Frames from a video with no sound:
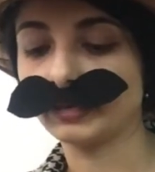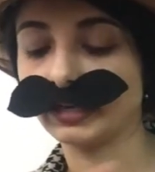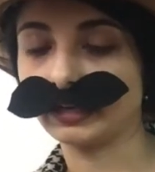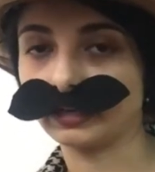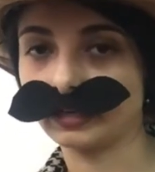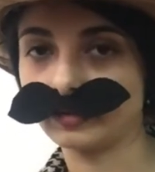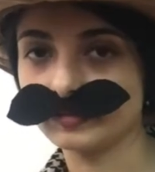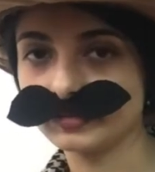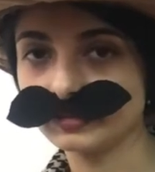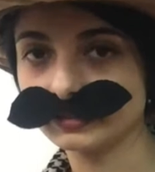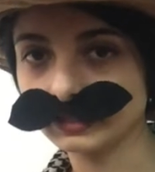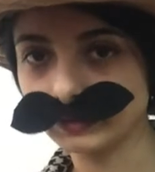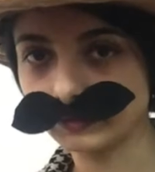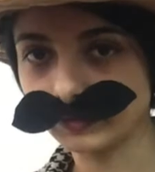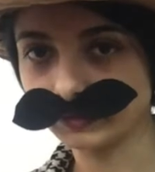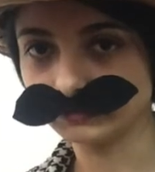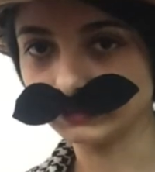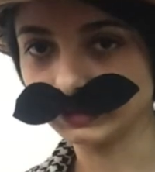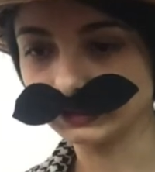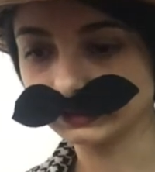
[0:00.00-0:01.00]
Barakamızı
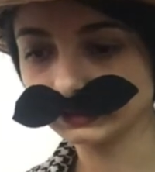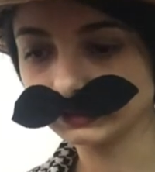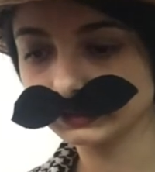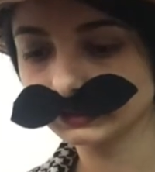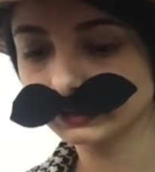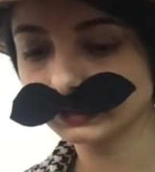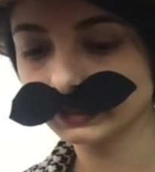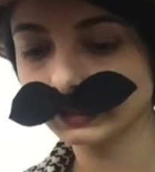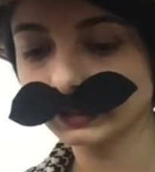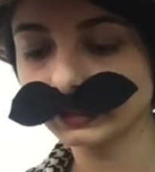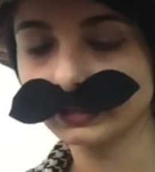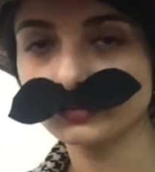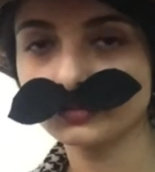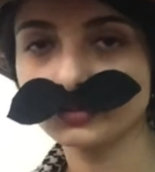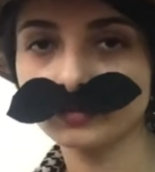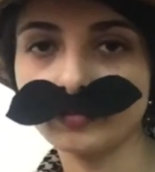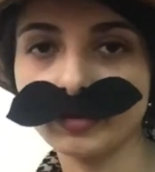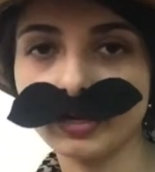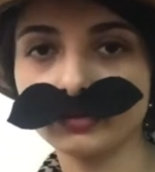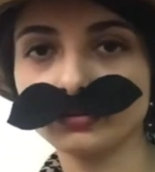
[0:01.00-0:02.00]
tamamladık.
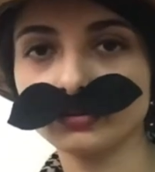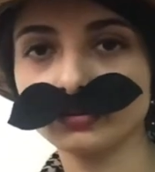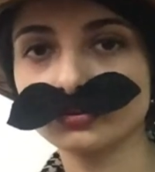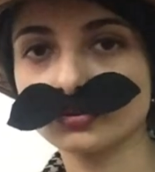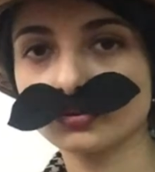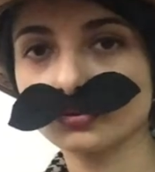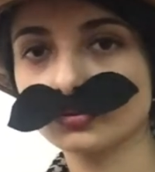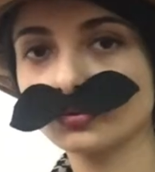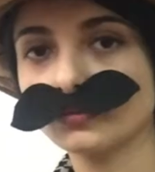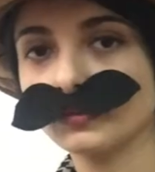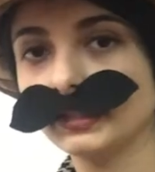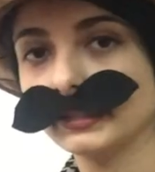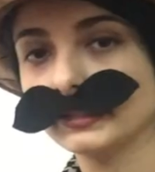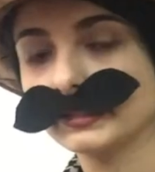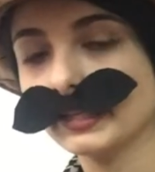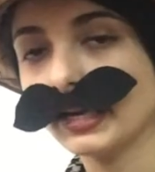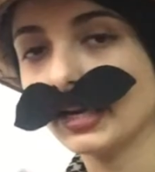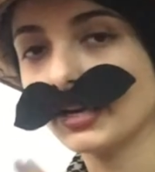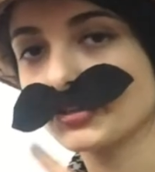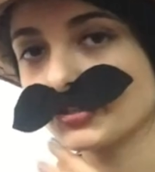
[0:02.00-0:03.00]
İşte banyosu,
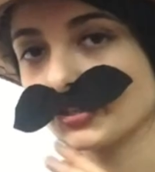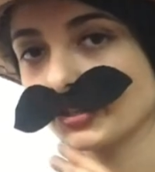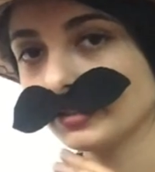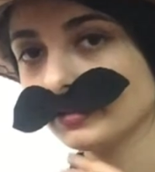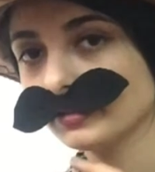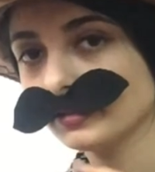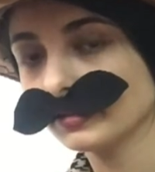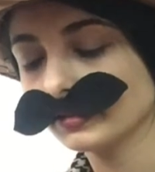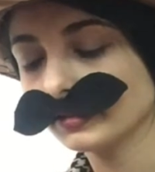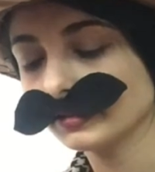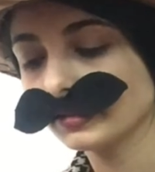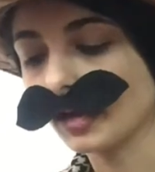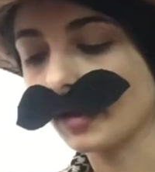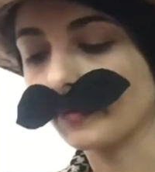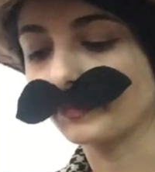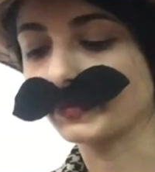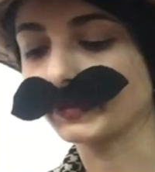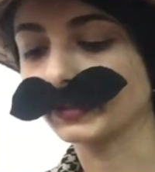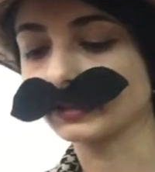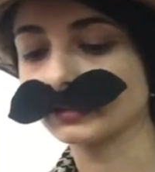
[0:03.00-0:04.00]
tuvalet her şeyini
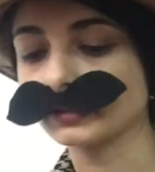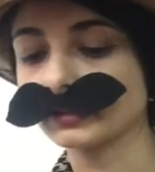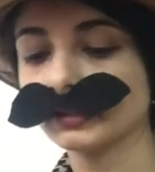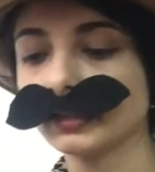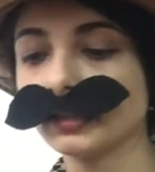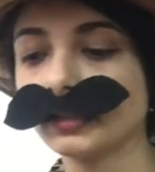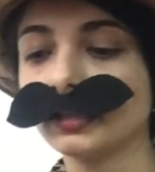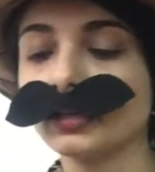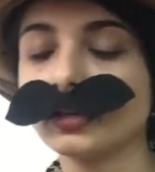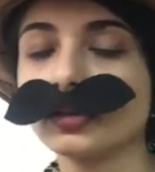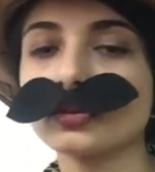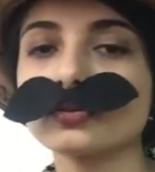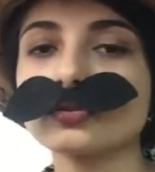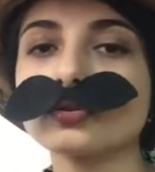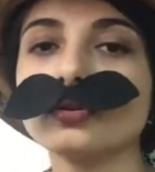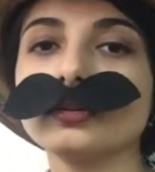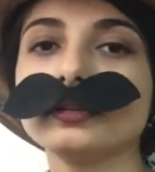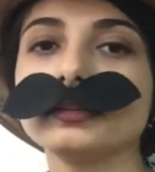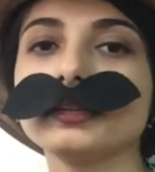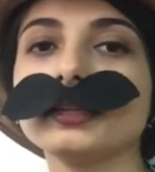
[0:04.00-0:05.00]
yaptık.
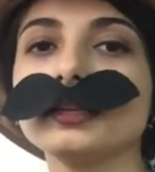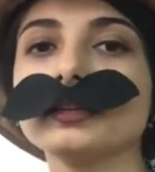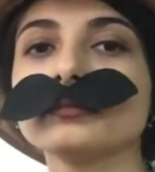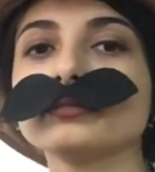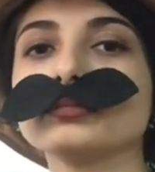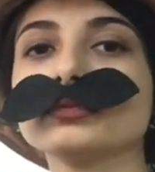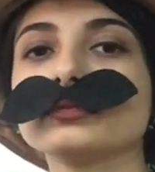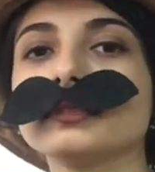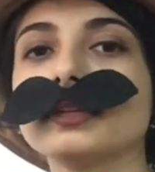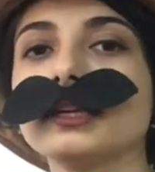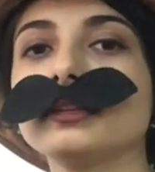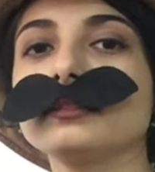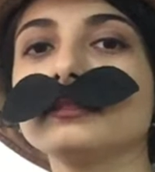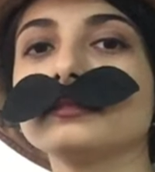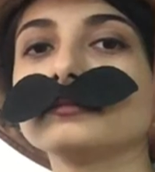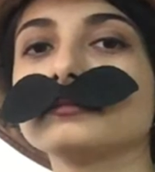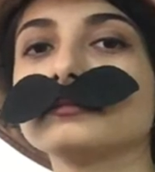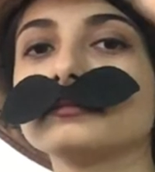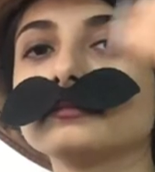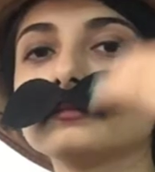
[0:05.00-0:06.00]
Sonra bunlar
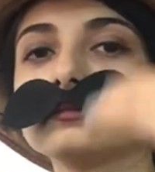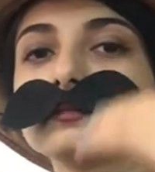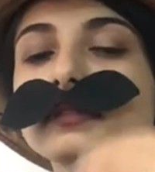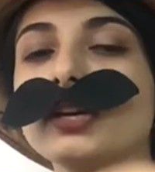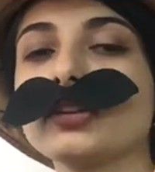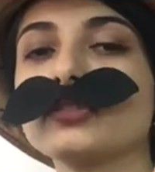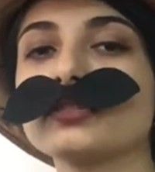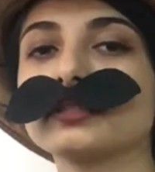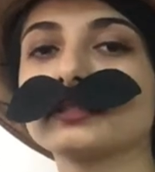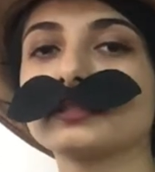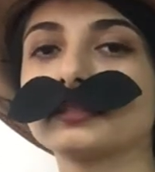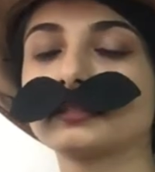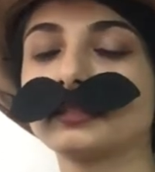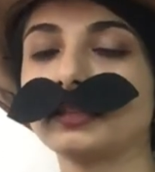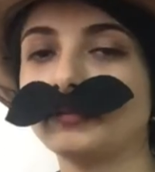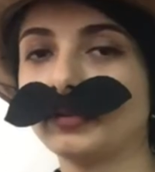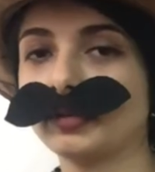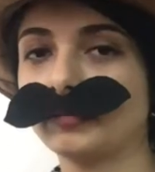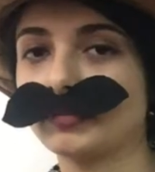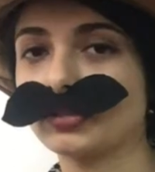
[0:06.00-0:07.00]
acıktık
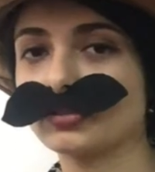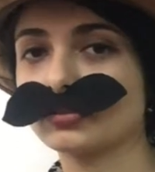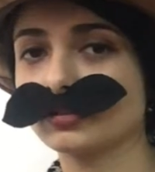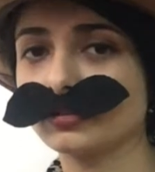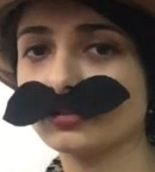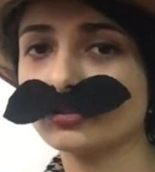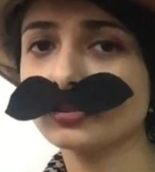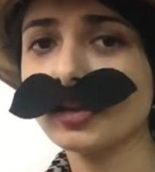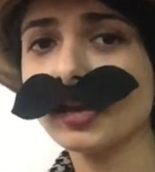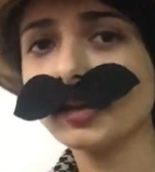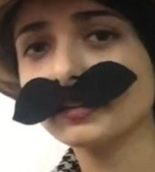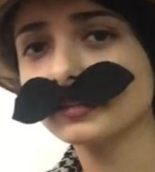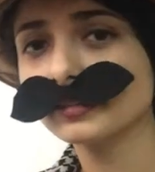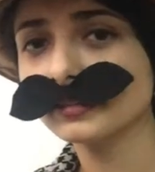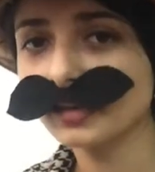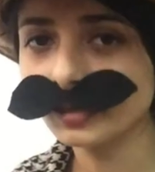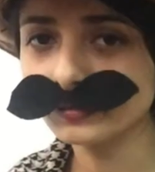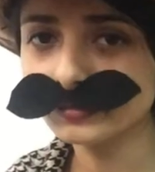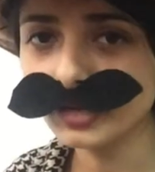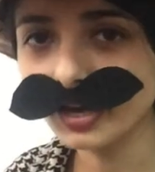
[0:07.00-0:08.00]
demeye başladı.
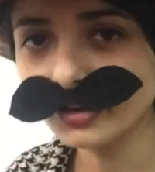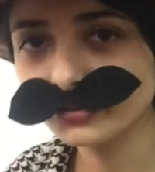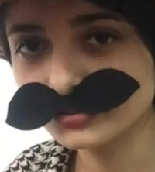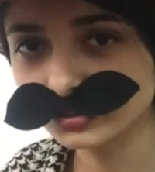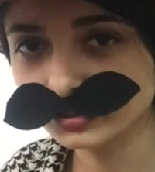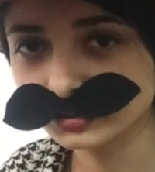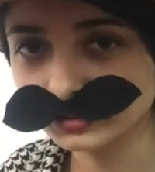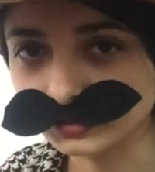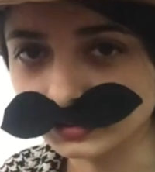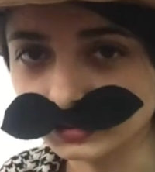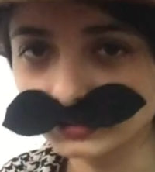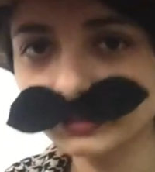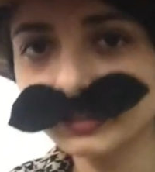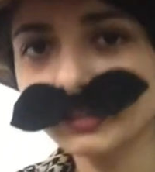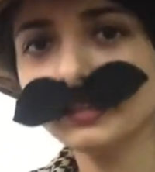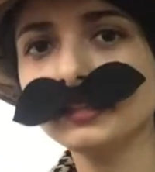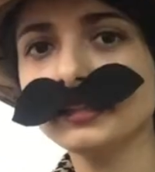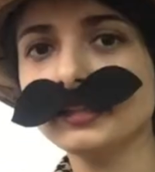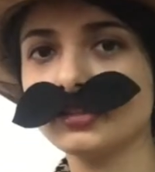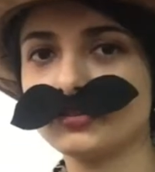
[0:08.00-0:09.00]
Şakir abi acıktık.
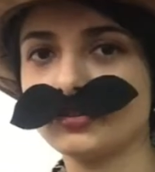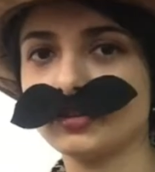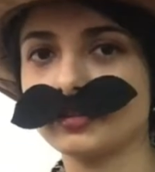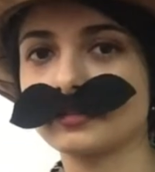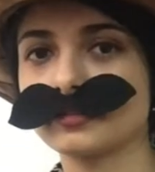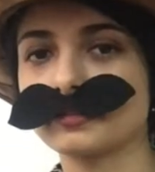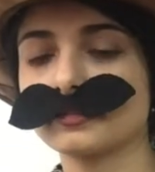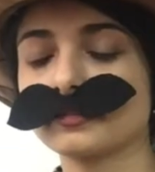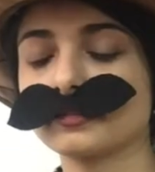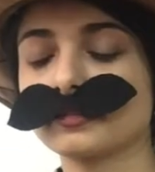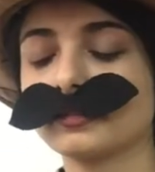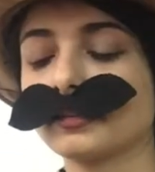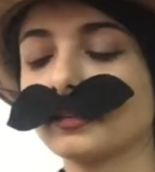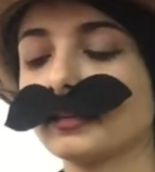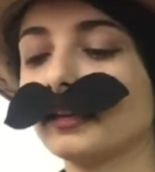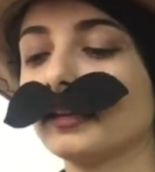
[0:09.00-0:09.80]
Ne yiyeceğiz?